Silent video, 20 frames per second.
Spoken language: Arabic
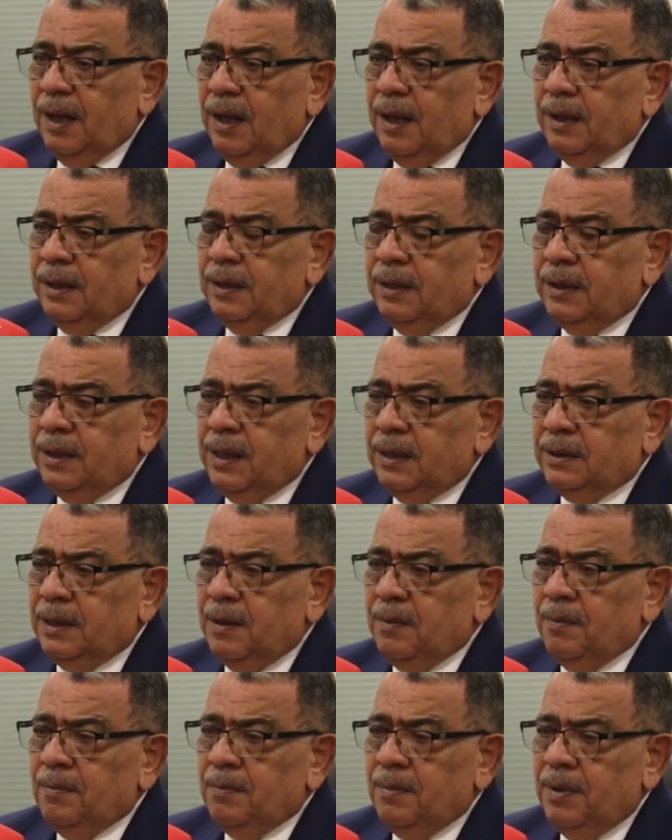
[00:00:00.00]
أن
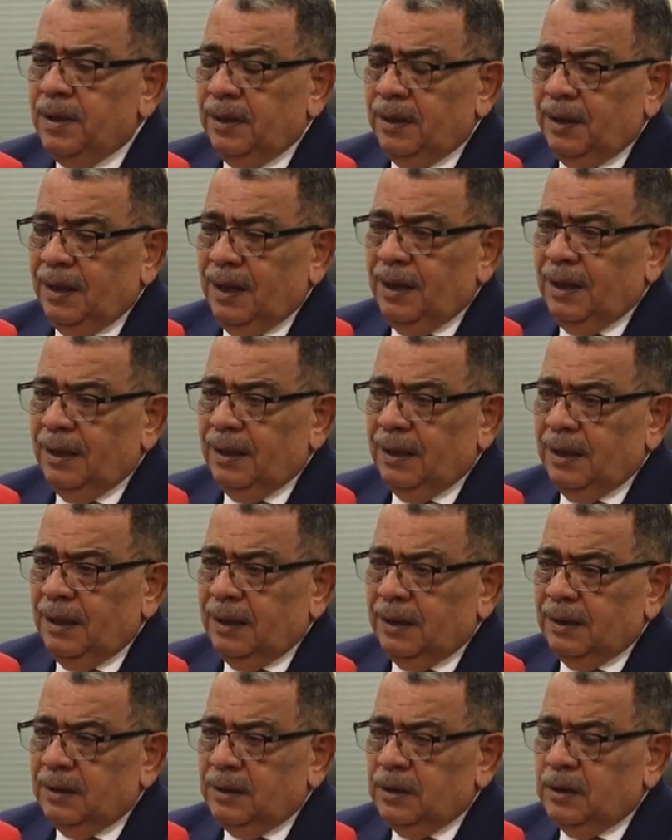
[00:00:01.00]
يتم بيع
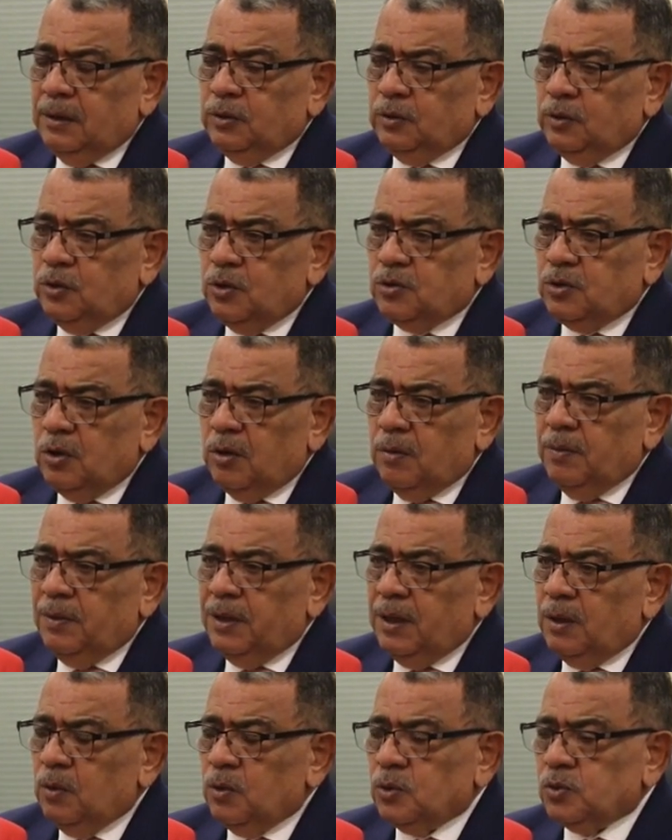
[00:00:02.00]
جزء
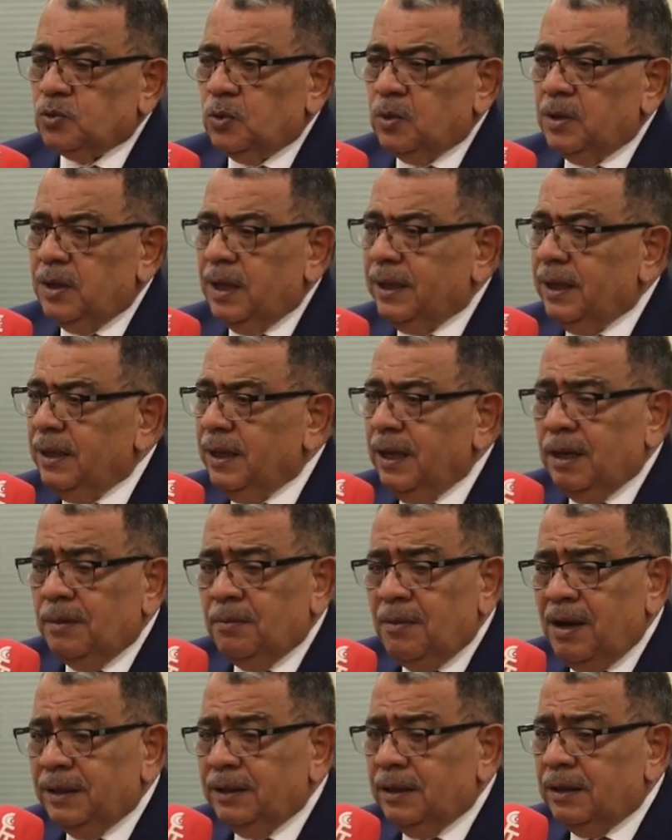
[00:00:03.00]
من الأصول لكن أنا
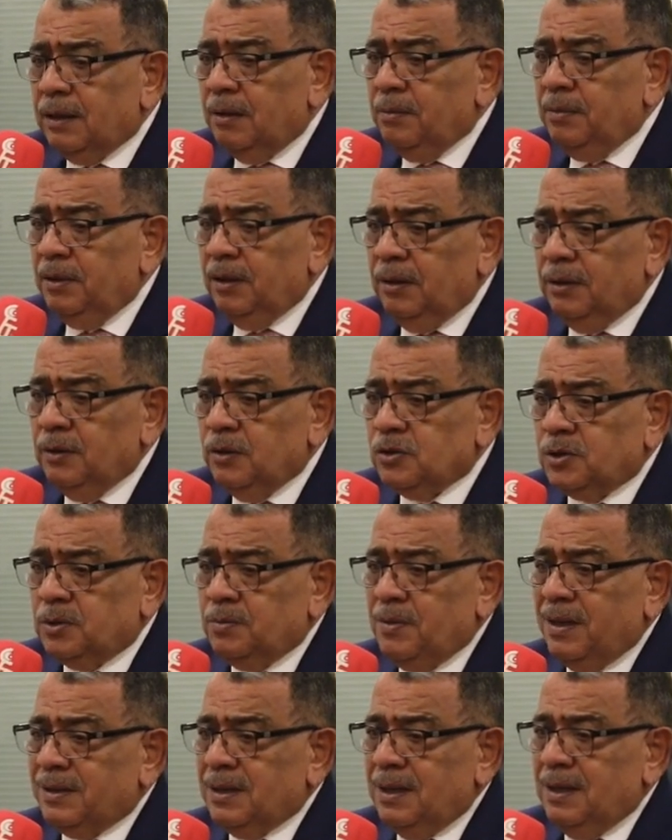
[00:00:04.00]
ما أقدر أبيع نص
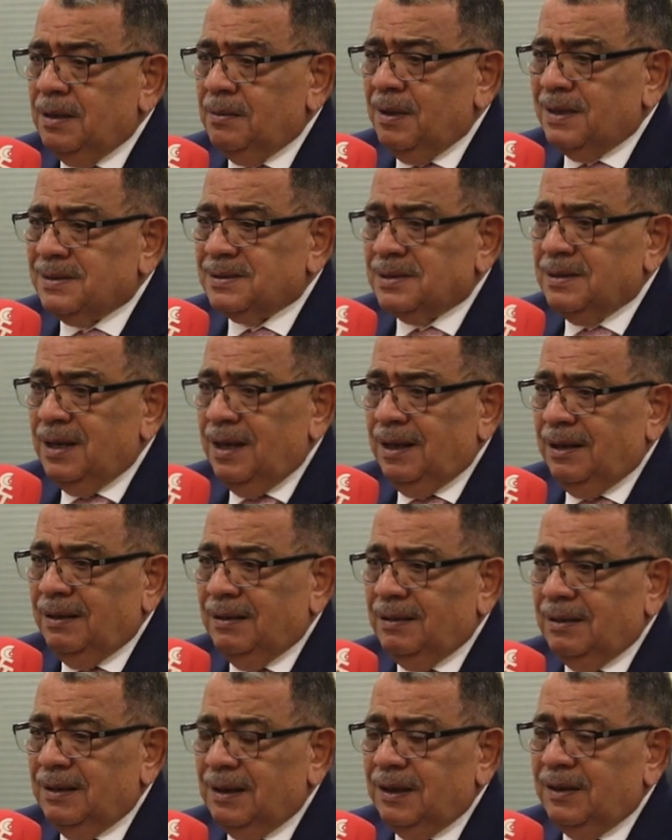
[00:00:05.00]
المصنع
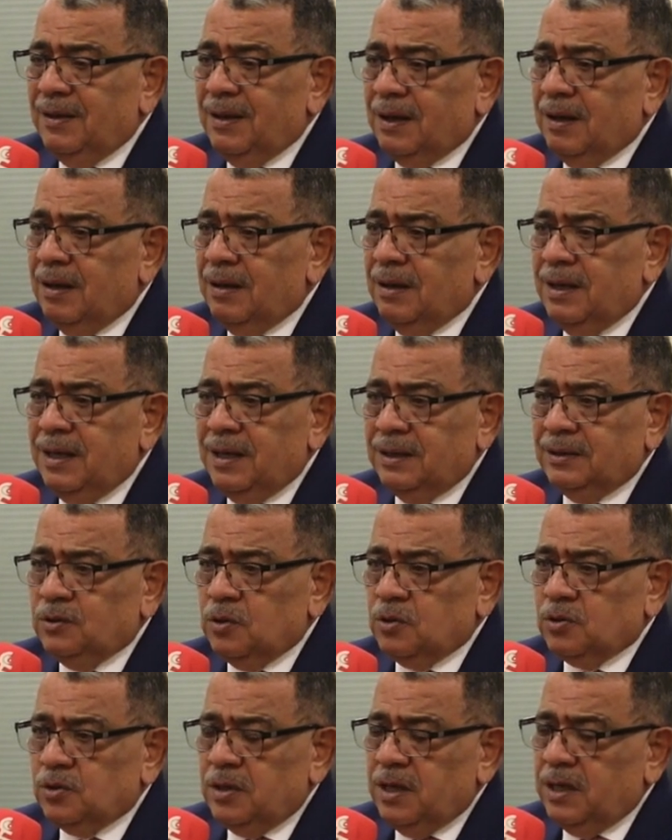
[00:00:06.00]
إذا كان
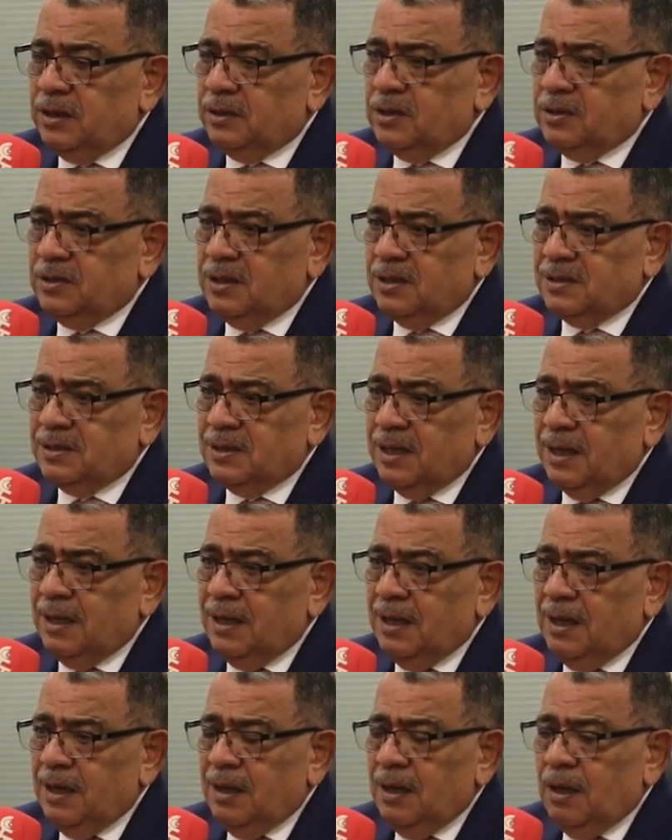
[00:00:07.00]
جزء لا يتجزأ
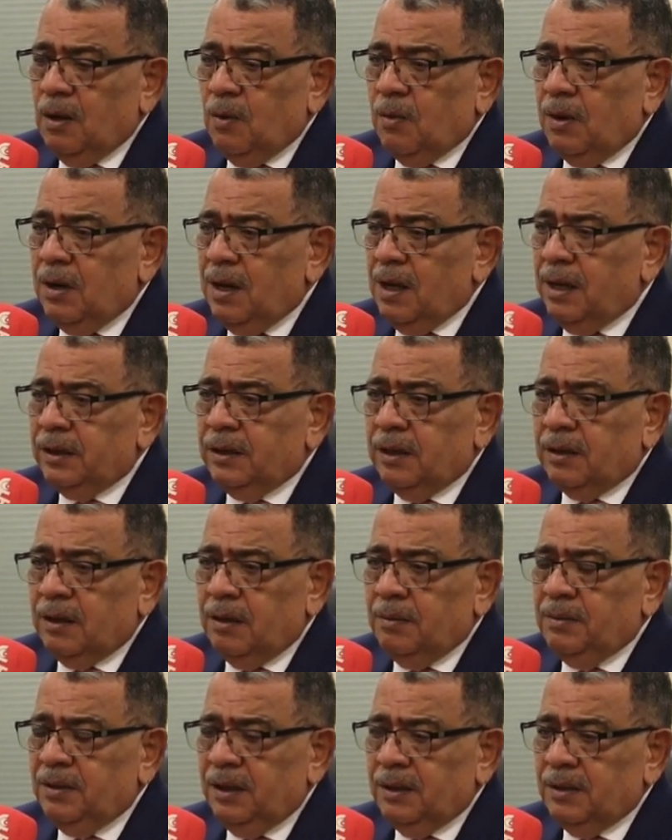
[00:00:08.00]
ولا
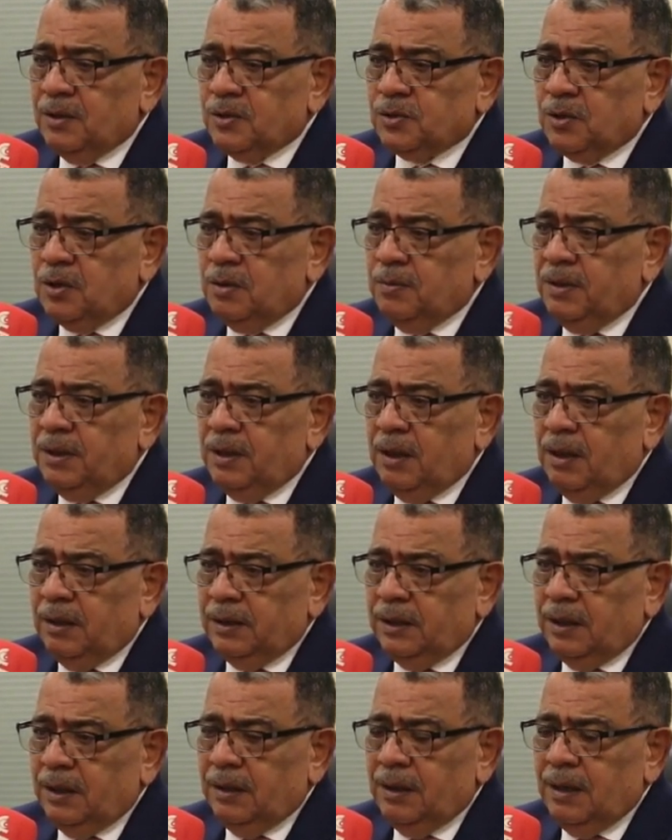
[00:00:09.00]
أقدر أبيع نص
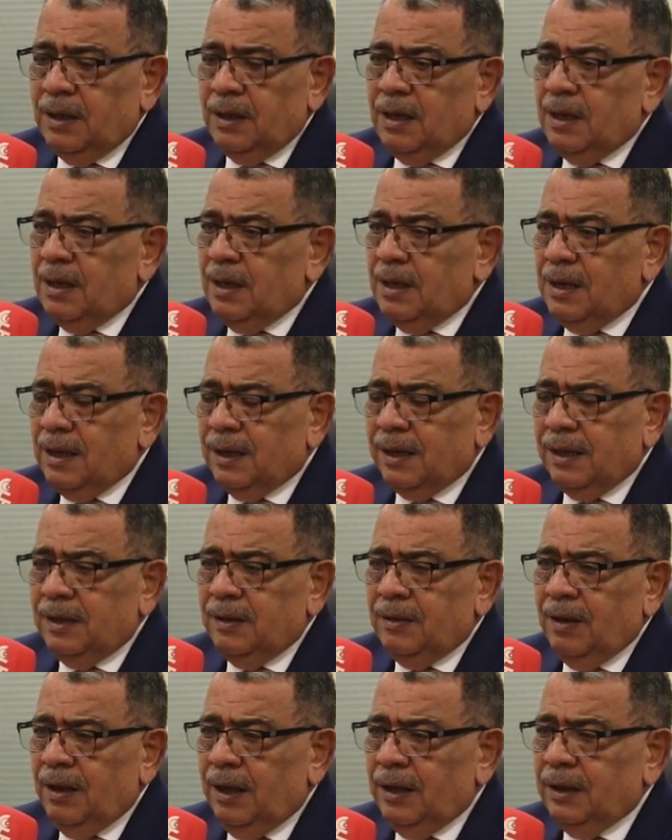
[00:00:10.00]
البناية لكن
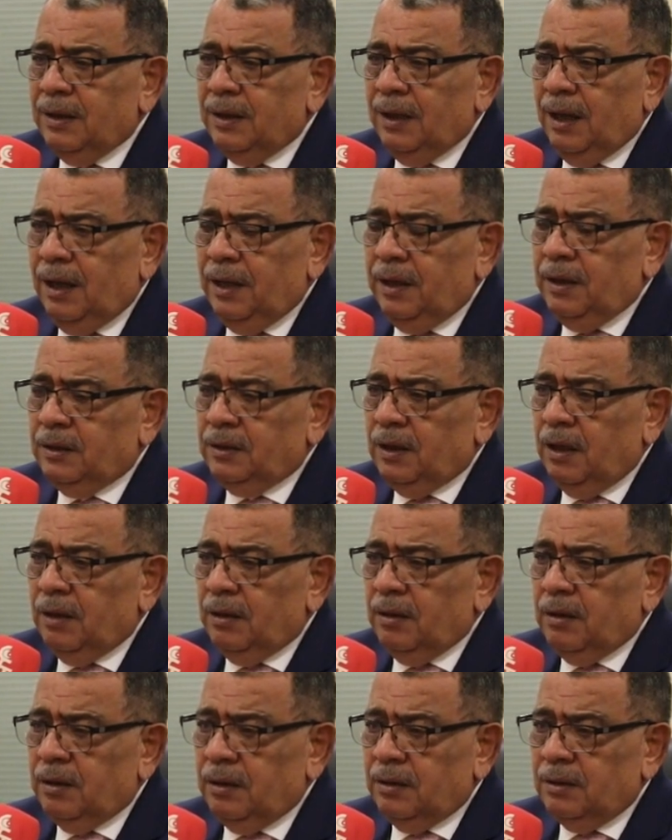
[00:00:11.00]
إذا عنده عدة
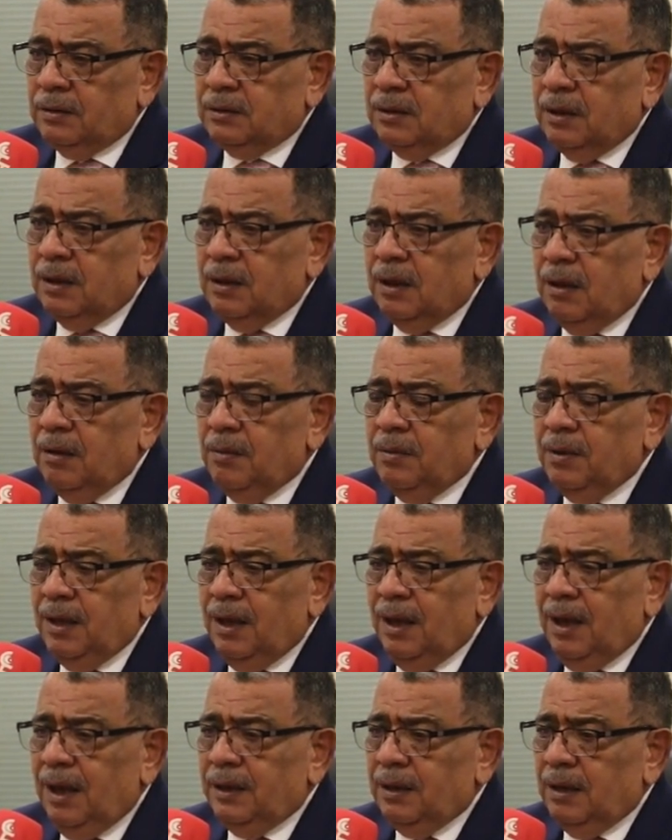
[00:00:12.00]
عقارات
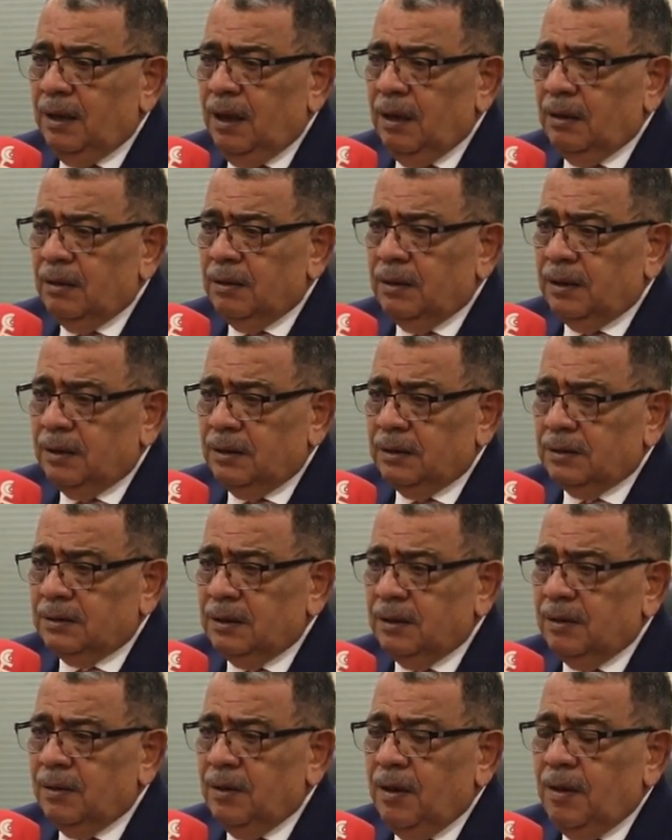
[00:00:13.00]
أبيع أحد العقارات
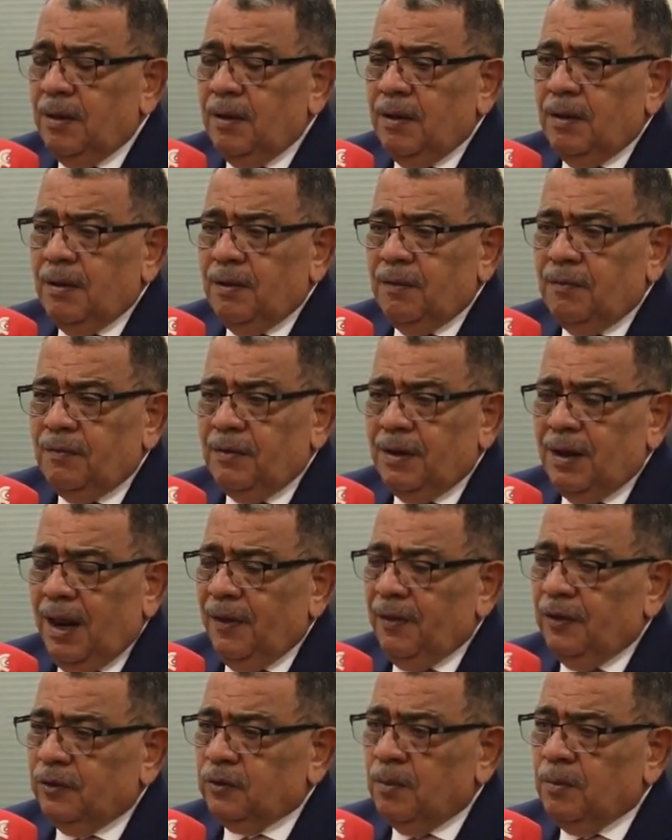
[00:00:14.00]
في
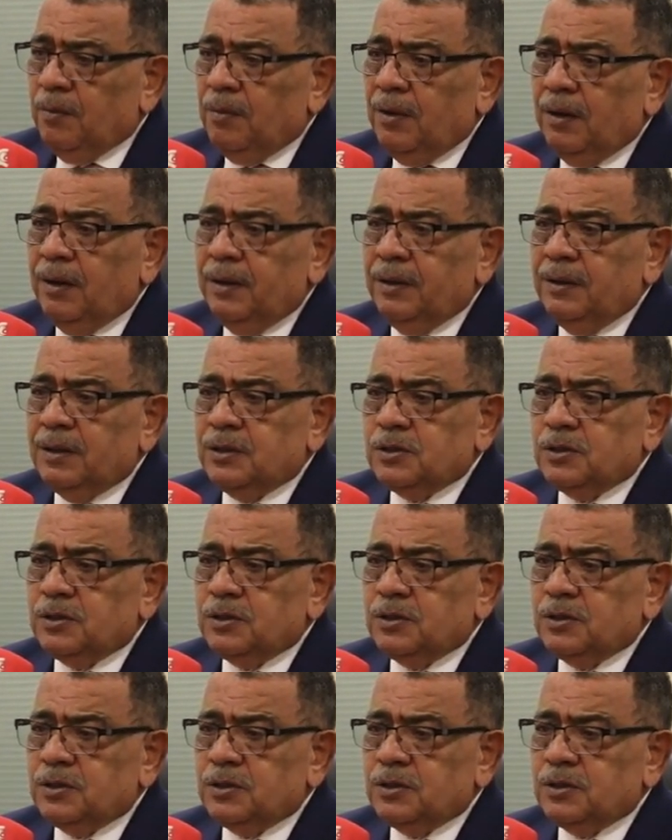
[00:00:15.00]
لحظة ما أن